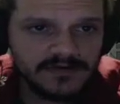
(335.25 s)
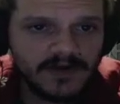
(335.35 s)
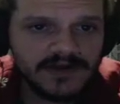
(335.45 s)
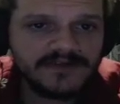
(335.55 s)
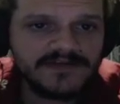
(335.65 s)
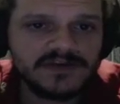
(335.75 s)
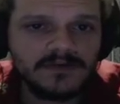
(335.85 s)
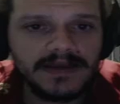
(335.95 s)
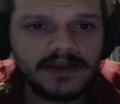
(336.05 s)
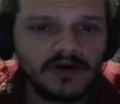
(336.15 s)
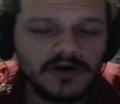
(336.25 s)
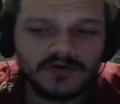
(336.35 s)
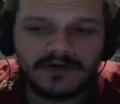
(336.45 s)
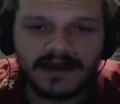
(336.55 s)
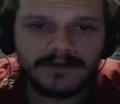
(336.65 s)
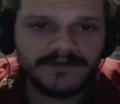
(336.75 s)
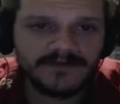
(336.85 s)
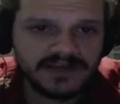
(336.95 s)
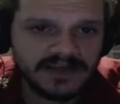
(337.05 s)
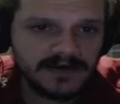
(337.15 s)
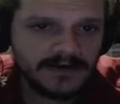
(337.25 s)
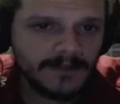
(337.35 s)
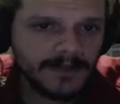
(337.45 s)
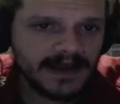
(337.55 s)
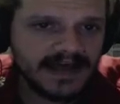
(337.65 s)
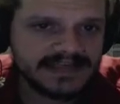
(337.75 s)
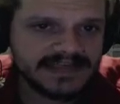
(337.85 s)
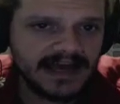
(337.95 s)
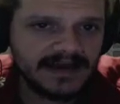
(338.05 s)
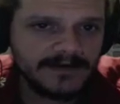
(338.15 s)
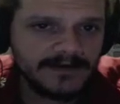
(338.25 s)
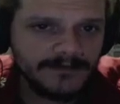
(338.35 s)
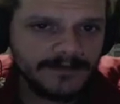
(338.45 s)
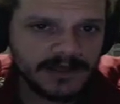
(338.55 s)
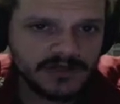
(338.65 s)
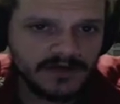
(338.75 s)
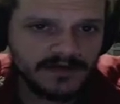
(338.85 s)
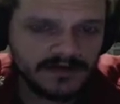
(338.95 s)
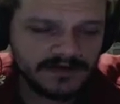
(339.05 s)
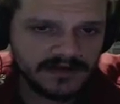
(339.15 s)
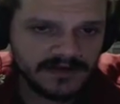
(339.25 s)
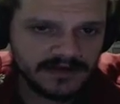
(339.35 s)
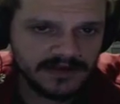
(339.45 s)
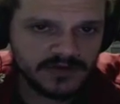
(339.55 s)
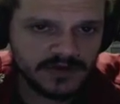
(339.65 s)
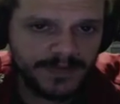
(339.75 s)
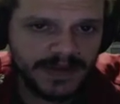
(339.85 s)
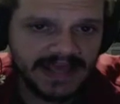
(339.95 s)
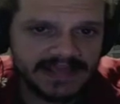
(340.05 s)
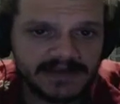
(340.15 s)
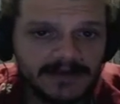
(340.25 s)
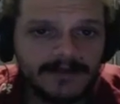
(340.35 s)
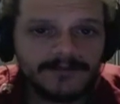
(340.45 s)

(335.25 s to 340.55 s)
Eu não acho que vai ser o melhor lugar para você caçar na sua, na, na, sua experiência.